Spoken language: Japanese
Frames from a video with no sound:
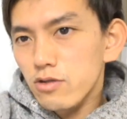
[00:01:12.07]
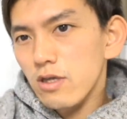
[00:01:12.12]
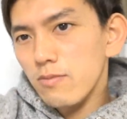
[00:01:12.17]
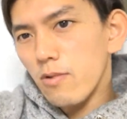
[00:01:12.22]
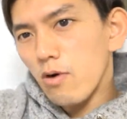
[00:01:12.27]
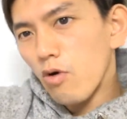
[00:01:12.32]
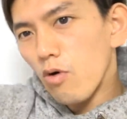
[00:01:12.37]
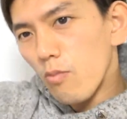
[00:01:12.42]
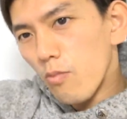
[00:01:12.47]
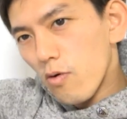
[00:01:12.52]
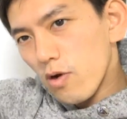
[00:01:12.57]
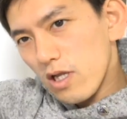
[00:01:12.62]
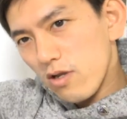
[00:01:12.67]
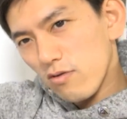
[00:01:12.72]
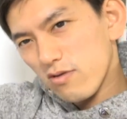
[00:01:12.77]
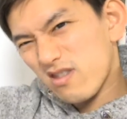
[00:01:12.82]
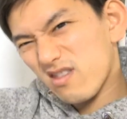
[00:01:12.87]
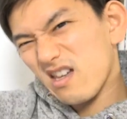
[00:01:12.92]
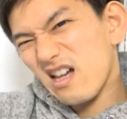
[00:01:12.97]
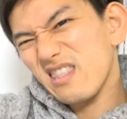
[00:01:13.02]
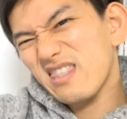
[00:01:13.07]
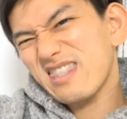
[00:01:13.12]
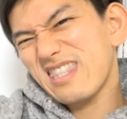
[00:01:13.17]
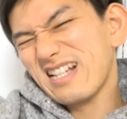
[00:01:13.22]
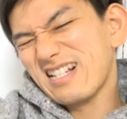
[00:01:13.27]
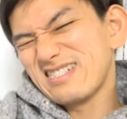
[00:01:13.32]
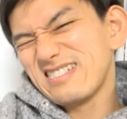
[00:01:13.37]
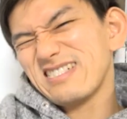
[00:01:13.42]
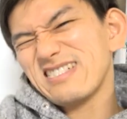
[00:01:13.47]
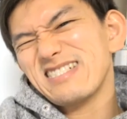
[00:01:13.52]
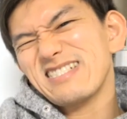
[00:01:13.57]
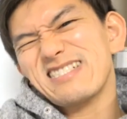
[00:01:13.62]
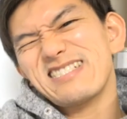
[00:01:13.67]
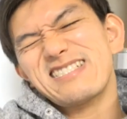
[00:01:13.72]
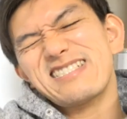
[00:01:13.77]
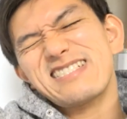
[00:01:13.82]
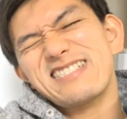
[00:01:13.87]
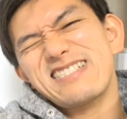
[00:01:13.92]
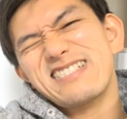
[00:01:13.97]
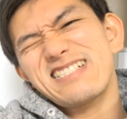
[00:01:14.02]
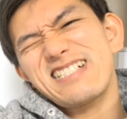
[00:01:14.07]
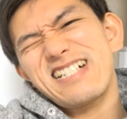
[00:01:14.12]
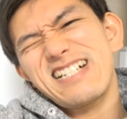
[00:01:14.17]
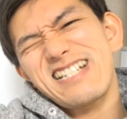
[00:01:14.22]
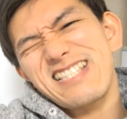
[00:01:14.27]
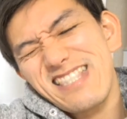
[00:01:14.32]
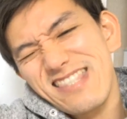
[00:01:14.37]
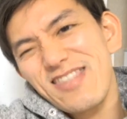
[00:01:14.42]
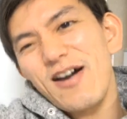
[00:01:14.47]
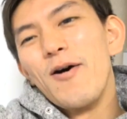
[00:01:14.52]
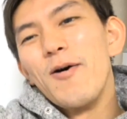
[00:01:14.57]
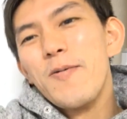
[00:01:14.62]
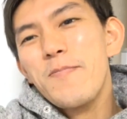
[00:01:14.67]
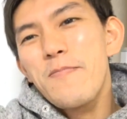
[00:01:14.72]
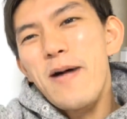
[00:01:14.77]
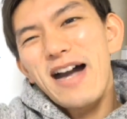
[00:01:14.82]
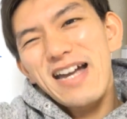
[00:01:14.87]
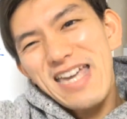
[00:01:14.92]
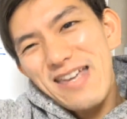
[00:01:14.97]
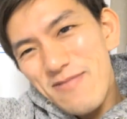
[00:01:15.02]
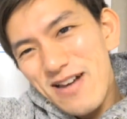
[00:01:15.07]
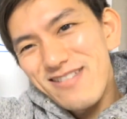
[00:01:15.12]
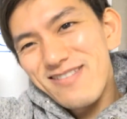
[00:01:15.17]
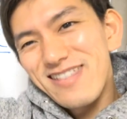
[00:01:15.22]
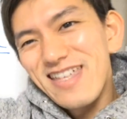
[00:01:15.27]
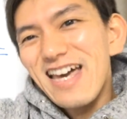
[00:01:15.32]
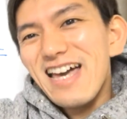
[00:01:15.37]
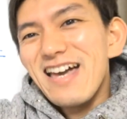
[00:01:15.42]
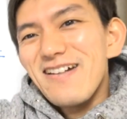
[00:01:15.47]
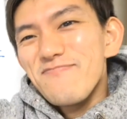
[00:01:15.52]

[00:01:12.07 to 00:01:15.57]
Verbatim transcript: 例えば重りを使ってあーっと曲げます